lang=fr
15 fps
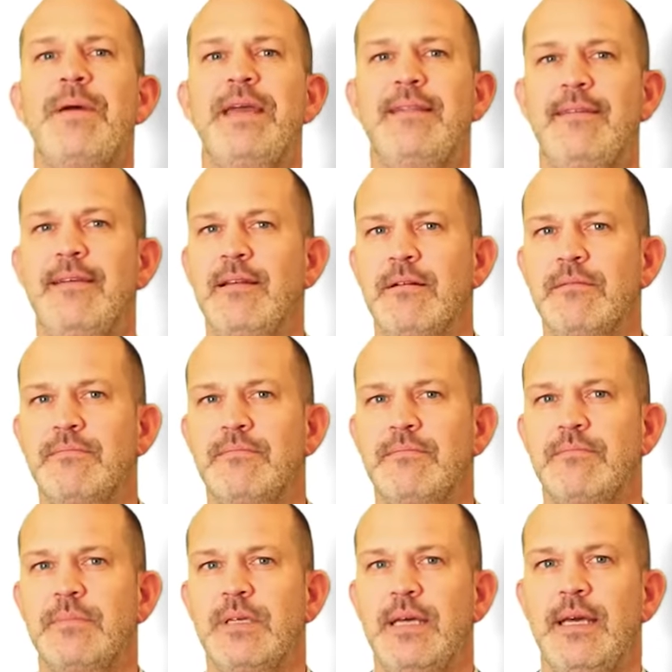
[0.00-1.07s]
payent-ils
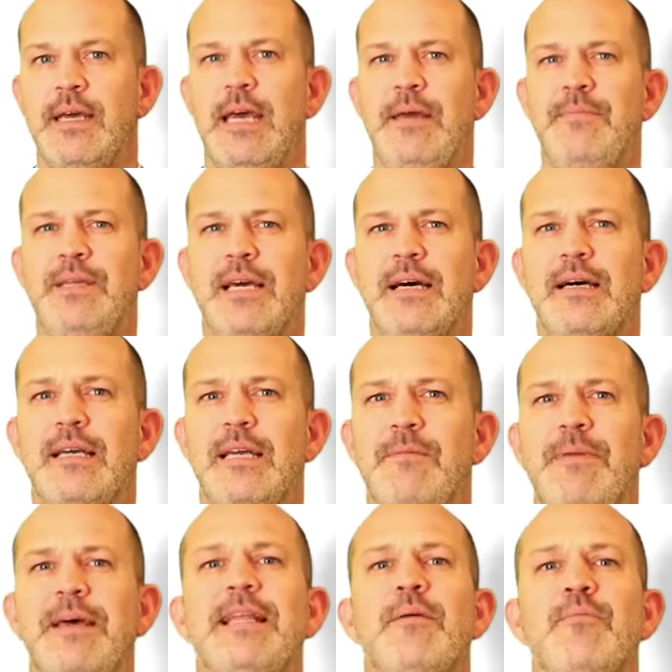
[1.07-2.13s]
eh bien, il
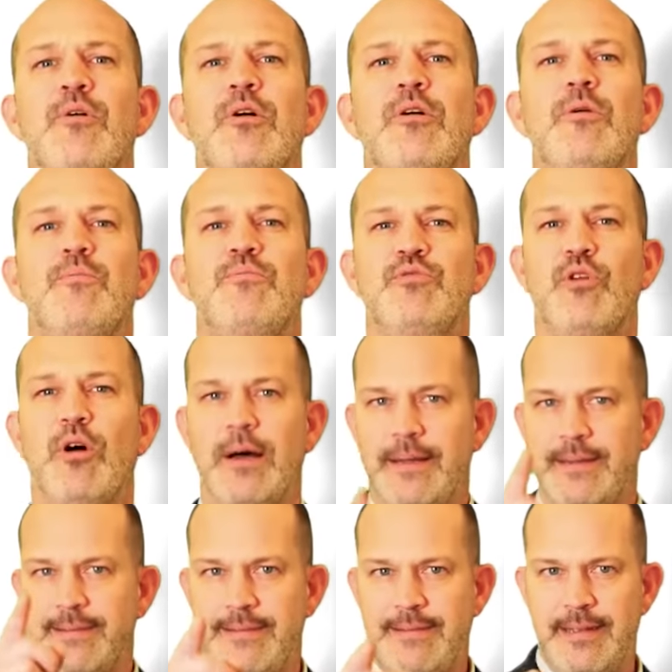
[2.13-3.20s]
paie d'abord pour
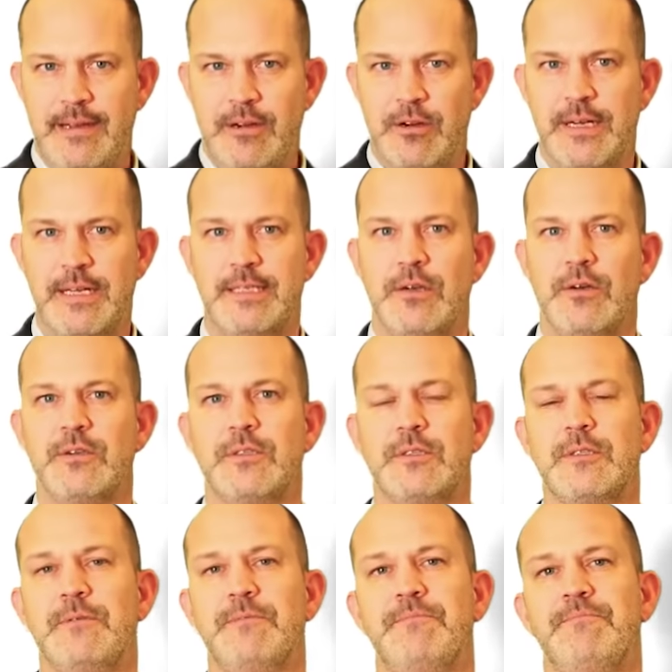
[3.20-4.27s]
tes connaissances.